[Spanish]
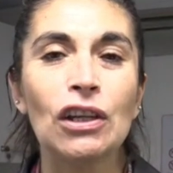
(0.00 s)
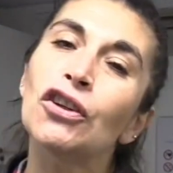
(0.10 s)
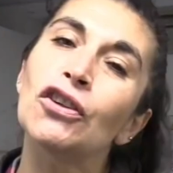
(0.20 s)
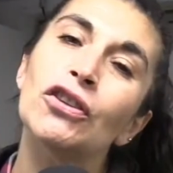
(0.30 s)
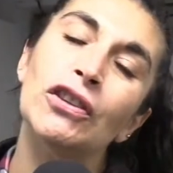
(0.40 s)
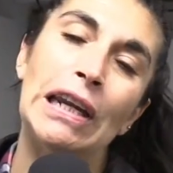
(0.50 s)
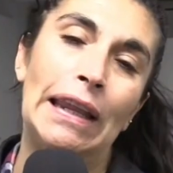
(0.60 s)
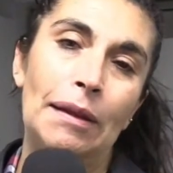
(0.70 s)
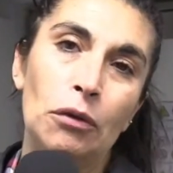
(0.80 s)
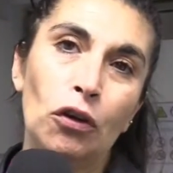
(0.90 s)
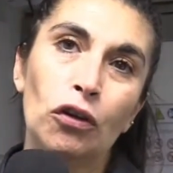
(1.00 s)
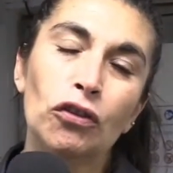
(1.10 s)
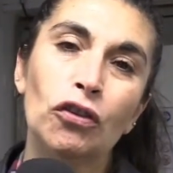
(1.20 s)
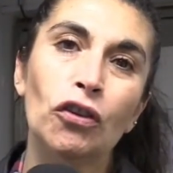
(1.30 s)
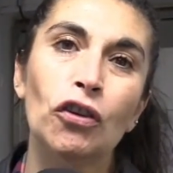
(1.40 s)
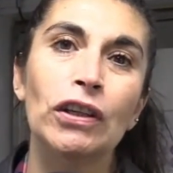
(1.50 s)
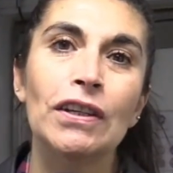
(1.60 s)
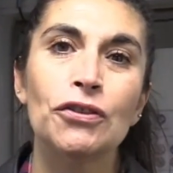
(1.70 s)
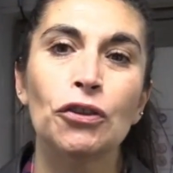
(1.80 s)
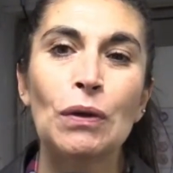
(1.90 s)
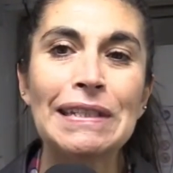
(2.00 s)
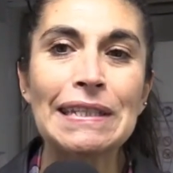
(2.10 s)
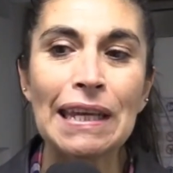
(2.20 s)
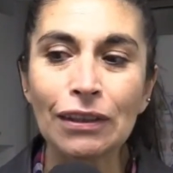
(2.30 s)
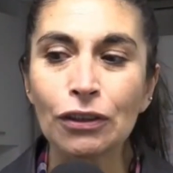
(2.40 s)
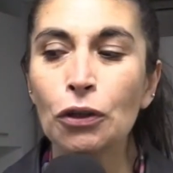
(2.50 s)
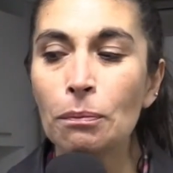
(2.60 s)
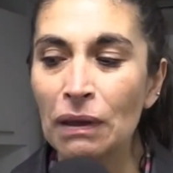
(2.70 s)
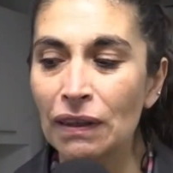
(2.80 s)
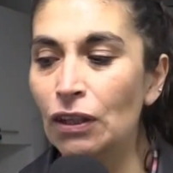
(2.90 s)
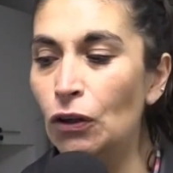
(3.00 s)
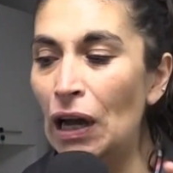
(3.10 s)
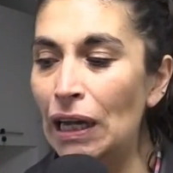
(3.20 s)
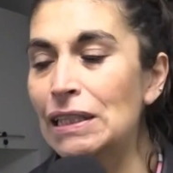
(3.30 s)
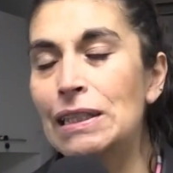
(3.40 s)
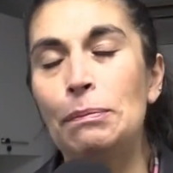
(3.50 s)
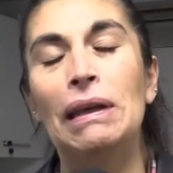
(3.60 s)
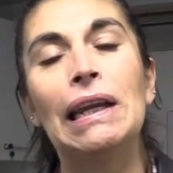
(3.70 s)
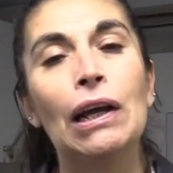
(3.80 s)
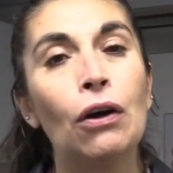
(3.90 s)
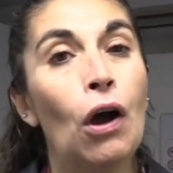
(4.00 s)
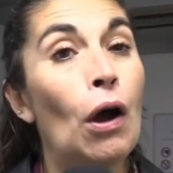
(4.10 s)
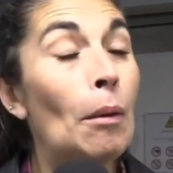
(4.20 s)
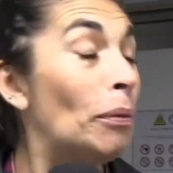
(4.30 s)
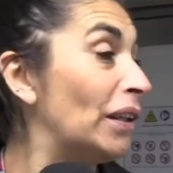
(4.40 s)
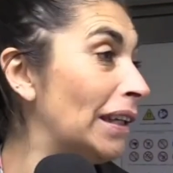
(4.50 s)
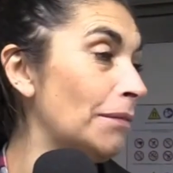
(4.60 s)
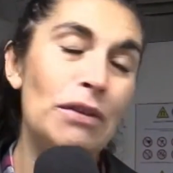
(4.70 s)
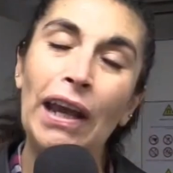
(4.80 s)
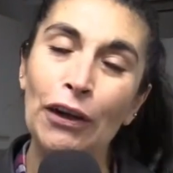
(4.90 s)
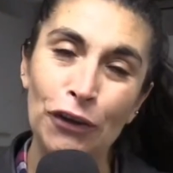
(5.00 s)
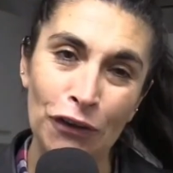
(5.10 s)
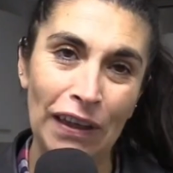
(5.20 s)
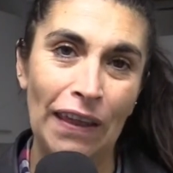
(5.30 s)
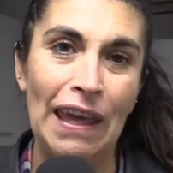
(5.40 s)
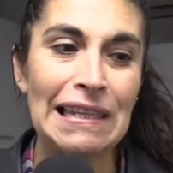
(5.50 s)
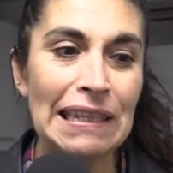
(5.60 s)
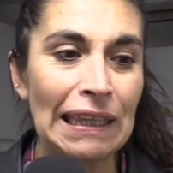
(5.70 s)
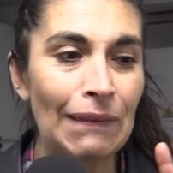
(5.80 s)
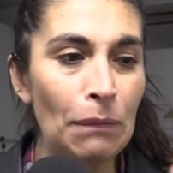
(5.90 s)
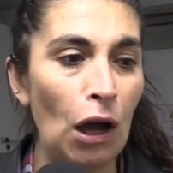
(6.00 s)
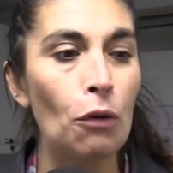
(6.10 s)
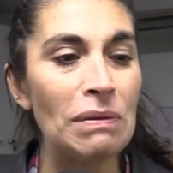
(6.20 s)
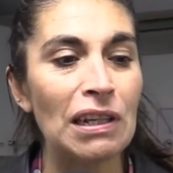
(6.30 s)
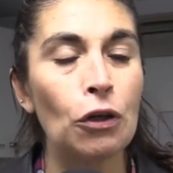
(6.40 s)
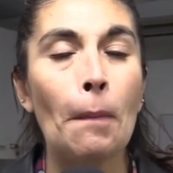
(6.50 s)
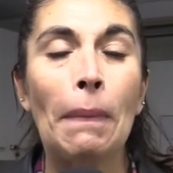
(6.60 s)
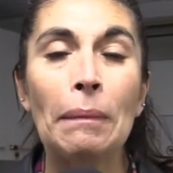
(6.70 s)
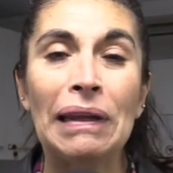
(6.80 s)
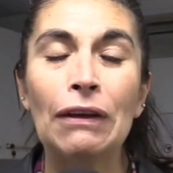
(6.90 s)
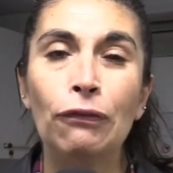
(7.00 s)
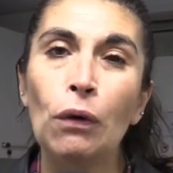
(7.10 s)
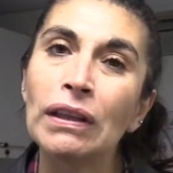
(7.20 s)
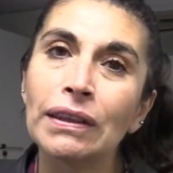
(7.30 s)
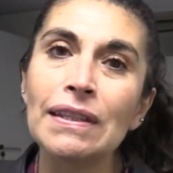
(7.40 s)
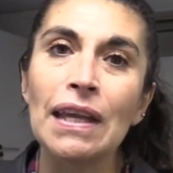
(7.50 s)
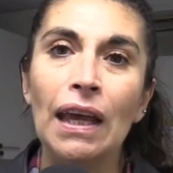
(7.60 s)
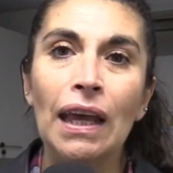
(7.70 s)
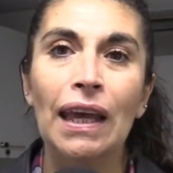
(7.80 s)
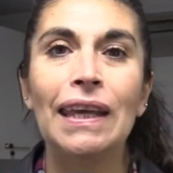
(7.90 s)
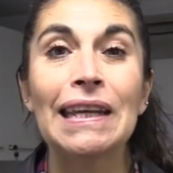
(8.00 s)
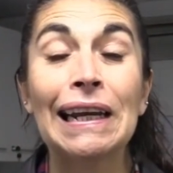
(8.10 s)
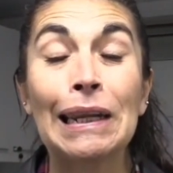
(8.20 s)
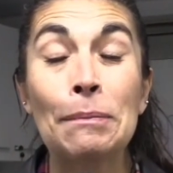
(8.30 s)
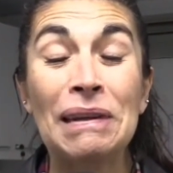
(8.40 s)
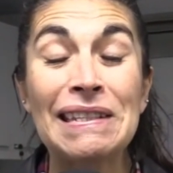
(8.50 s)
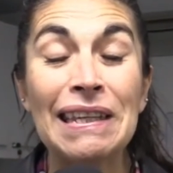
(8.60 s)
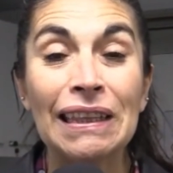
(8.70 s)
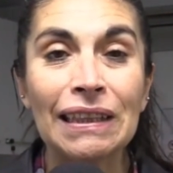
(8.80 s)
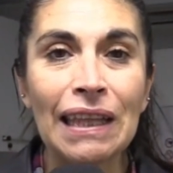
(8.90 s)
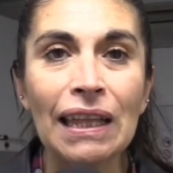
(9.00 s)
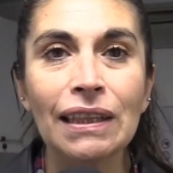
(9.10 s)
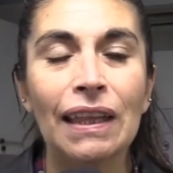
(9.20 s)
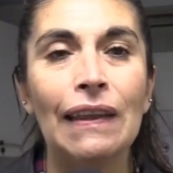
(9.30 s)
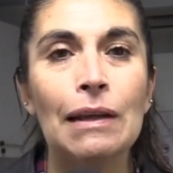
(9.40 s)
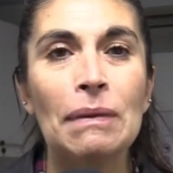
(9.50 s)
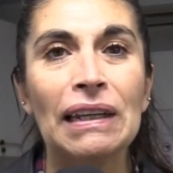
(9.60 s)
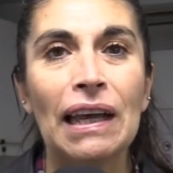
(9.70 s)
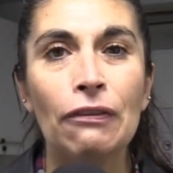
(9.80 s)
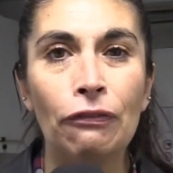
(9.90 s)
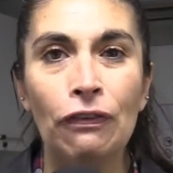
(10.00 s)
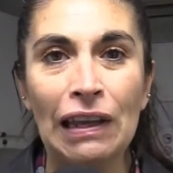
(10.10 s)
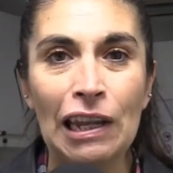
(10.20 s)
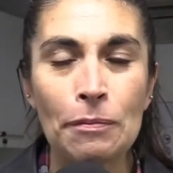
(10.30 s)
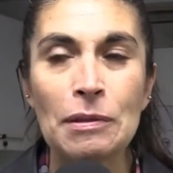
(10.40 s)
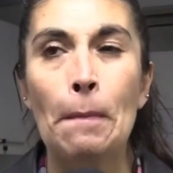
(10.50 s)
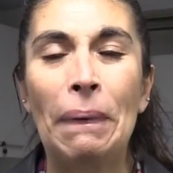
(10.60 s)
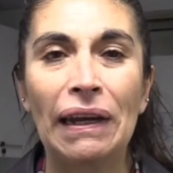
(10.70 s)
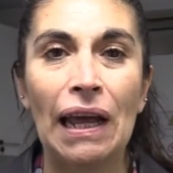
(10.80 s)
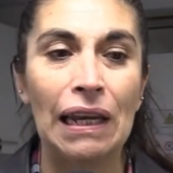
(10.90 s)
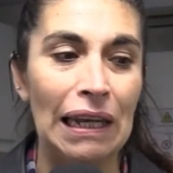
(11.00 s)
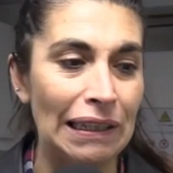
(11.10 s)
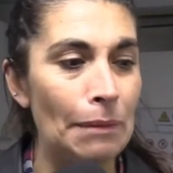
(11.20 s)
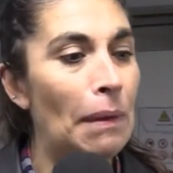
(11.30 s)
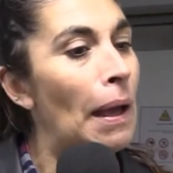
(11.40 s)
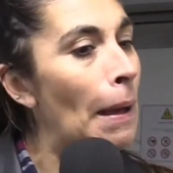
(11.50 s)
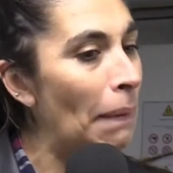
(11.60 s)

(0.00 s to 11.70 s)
Nos trasladamos con don Jorge Soto al Centro Médico Archipiélago porque llegaron novedades. Así que vamos a conversar con Pamela Fuentes. Ella es representante de la marca Philips para Latam.